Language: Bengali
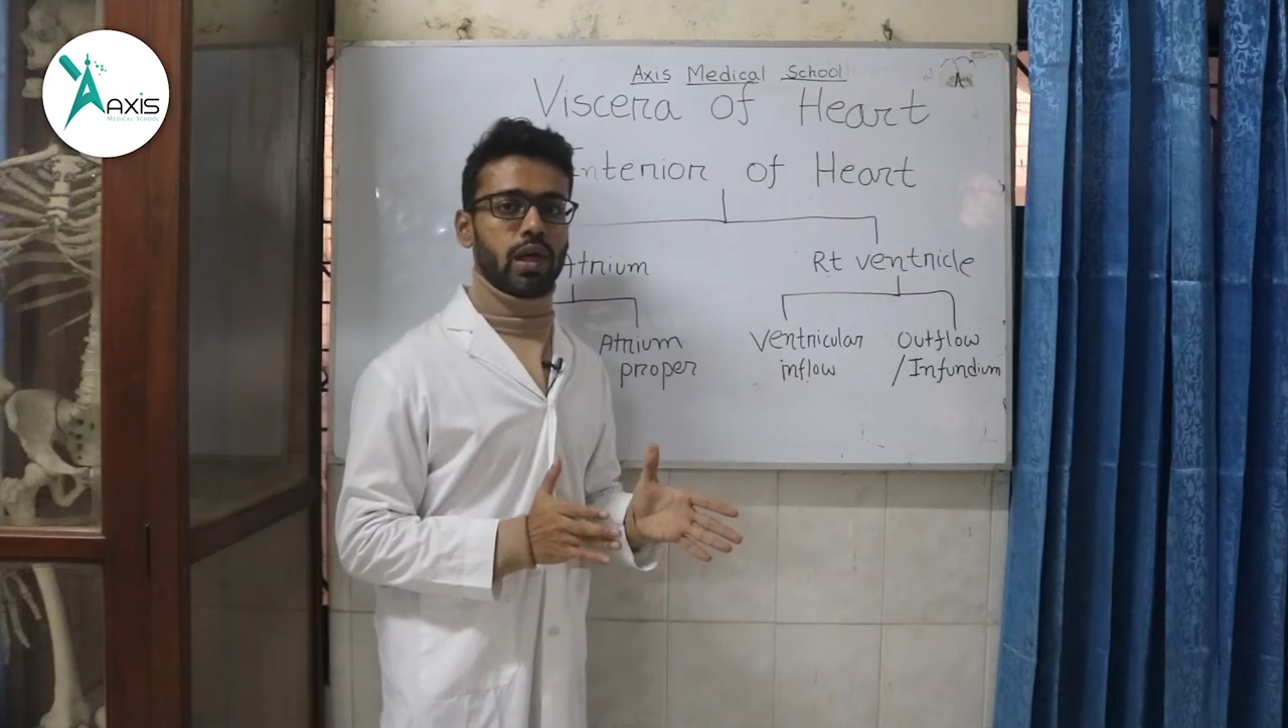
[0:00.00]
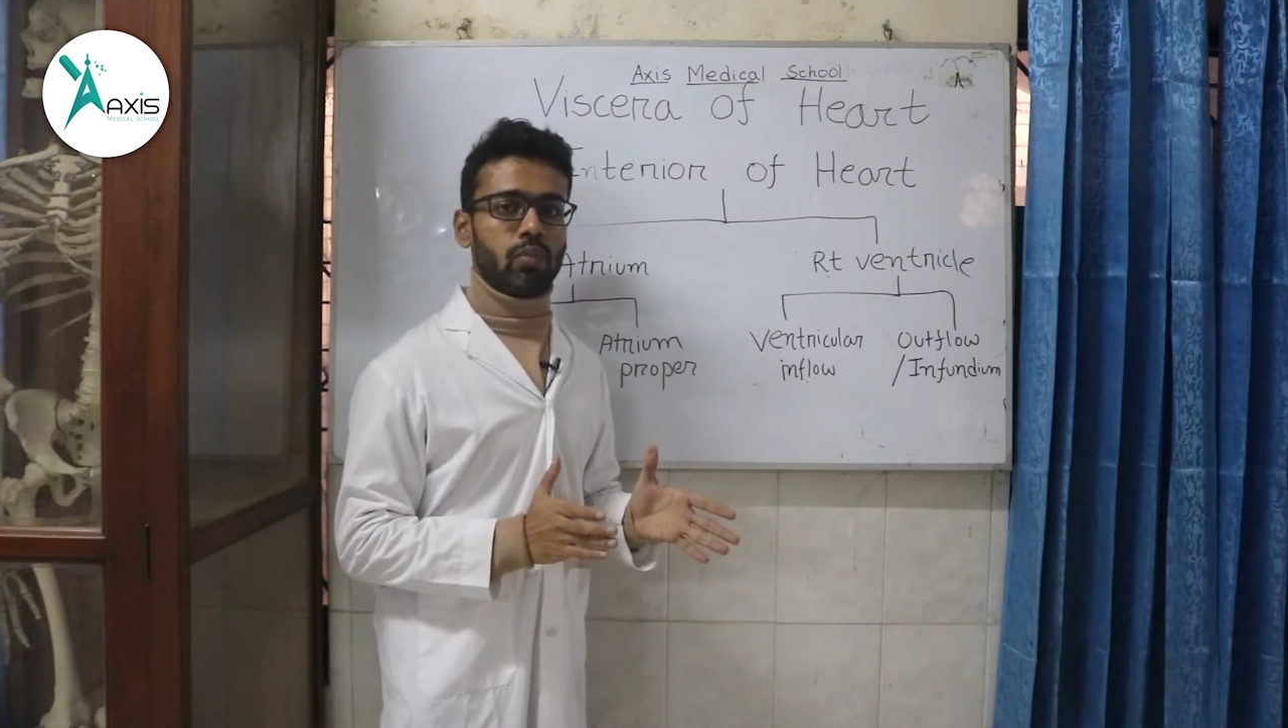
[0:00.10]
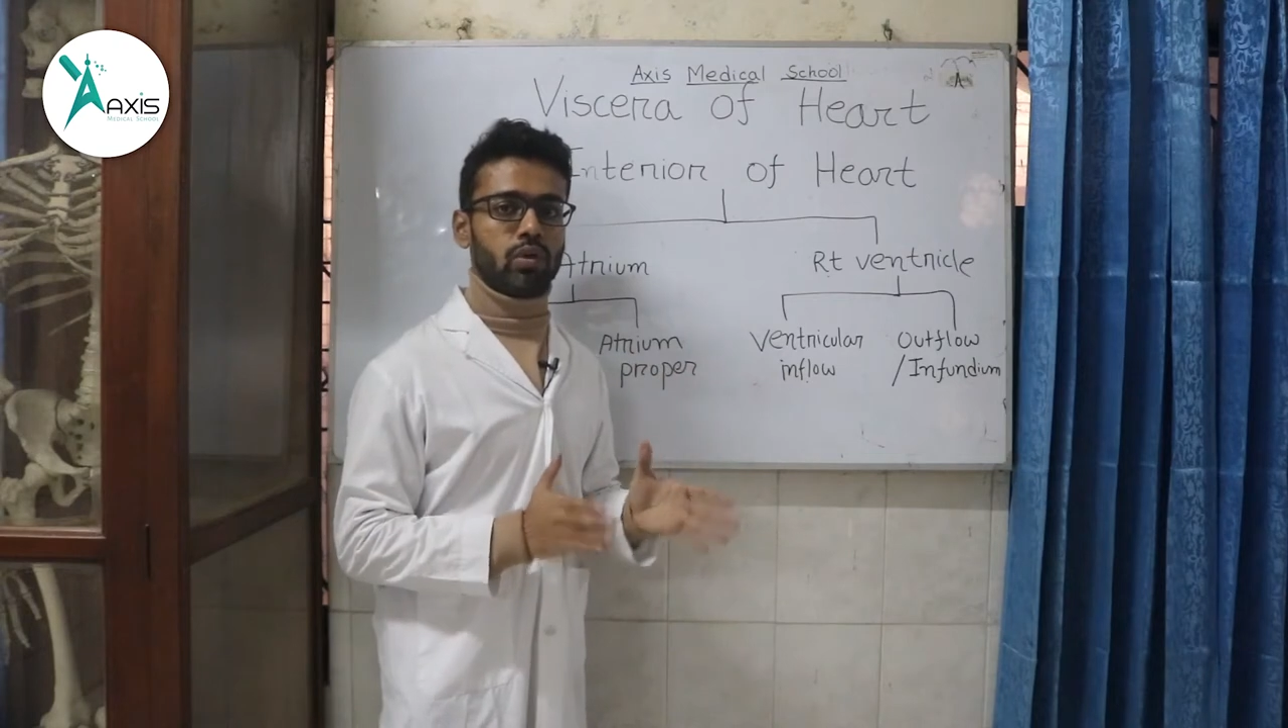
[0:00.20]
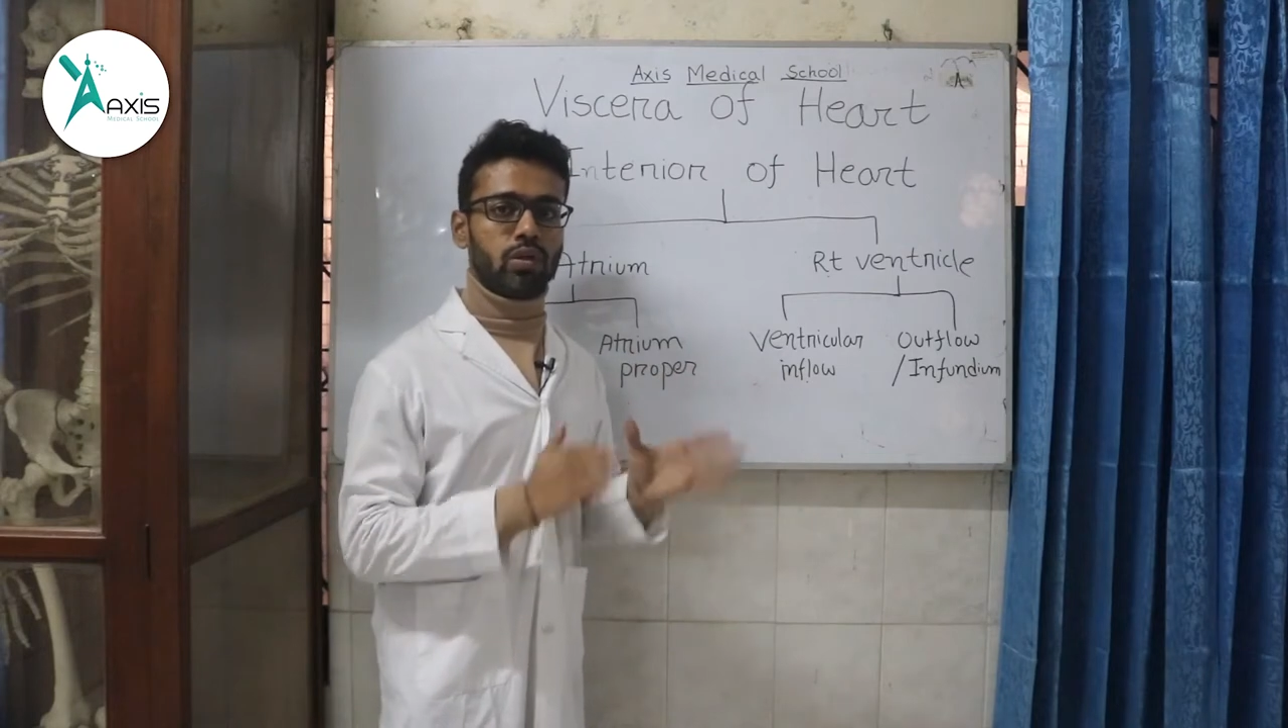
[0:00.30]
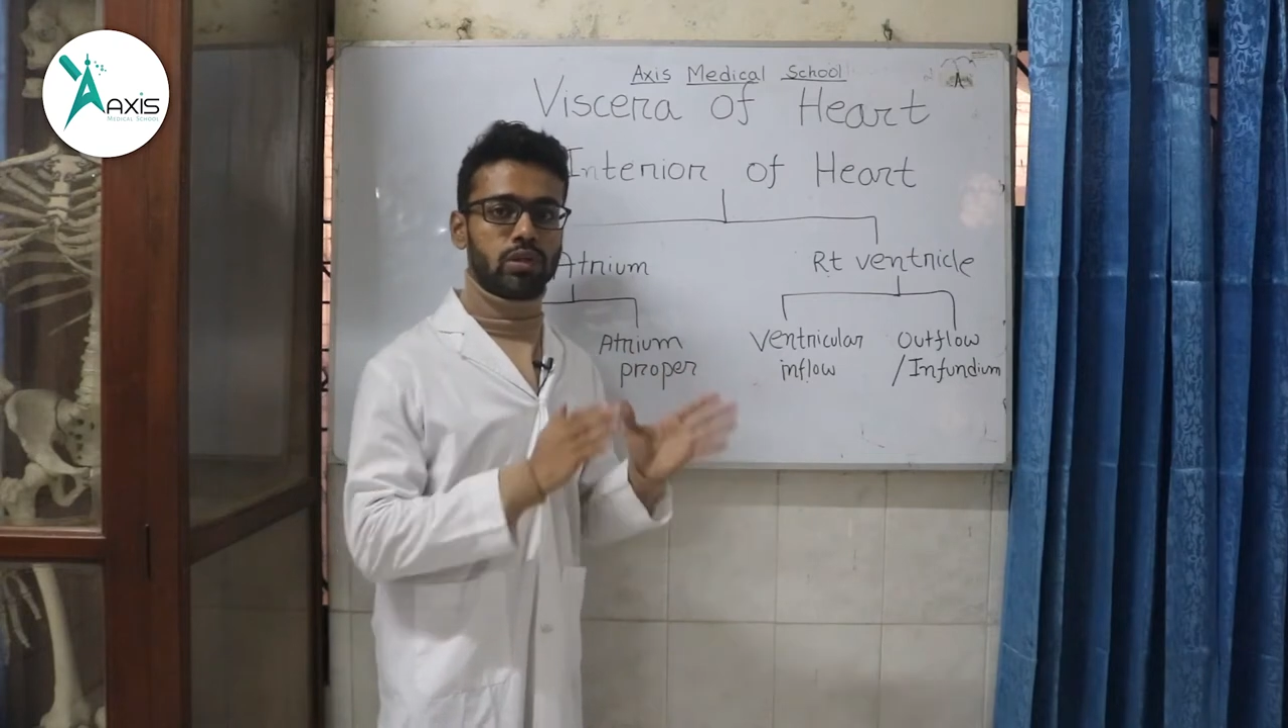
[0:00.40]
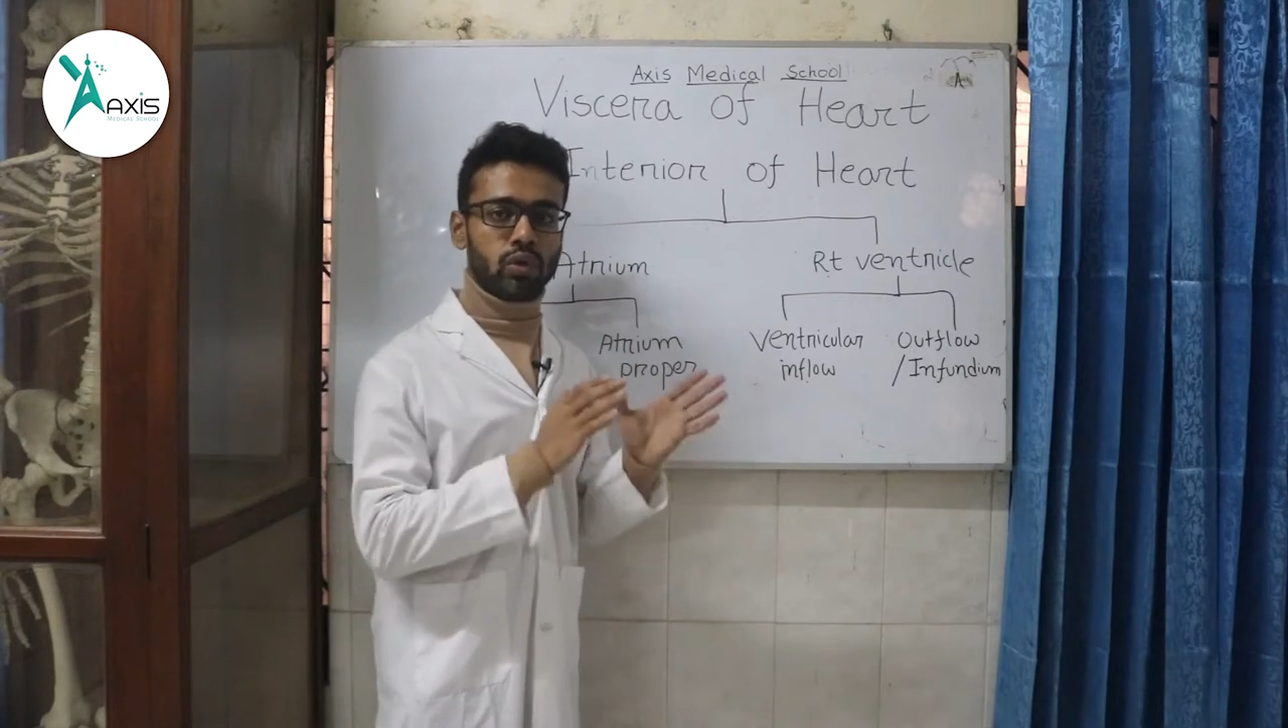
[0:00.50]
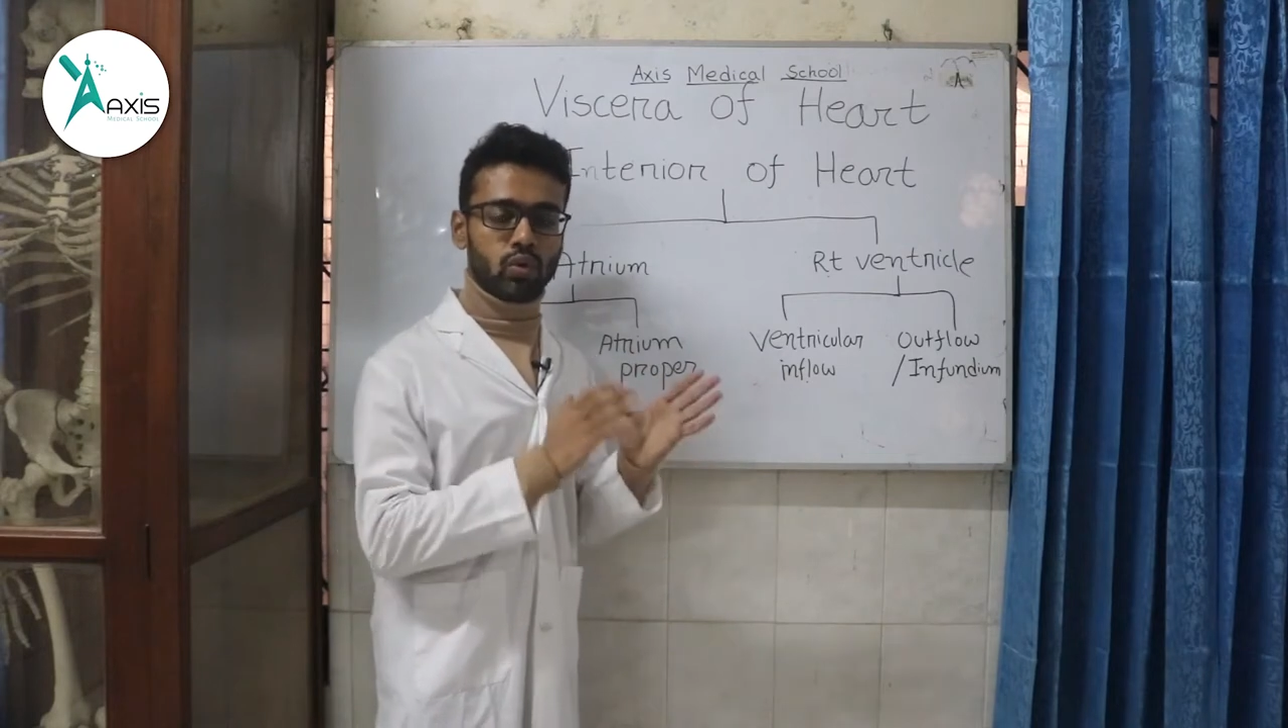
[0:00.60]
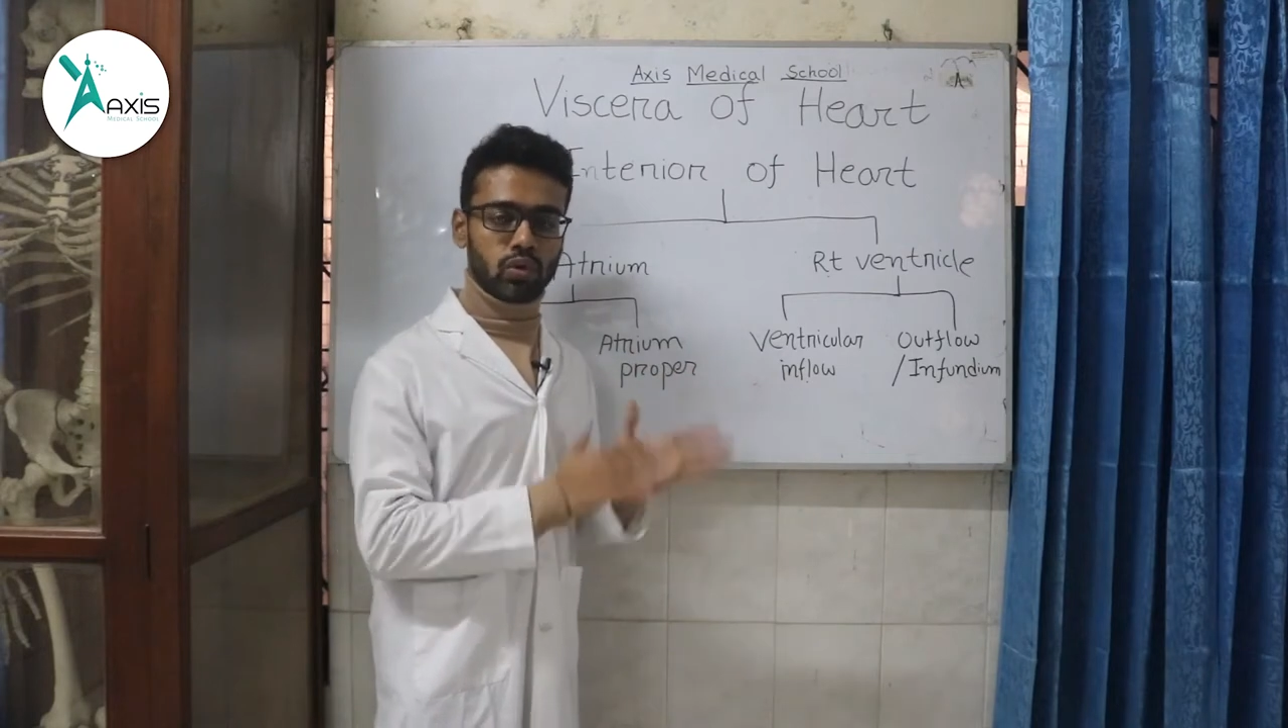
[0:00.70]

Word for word: এর মধ্যে হচ্ছে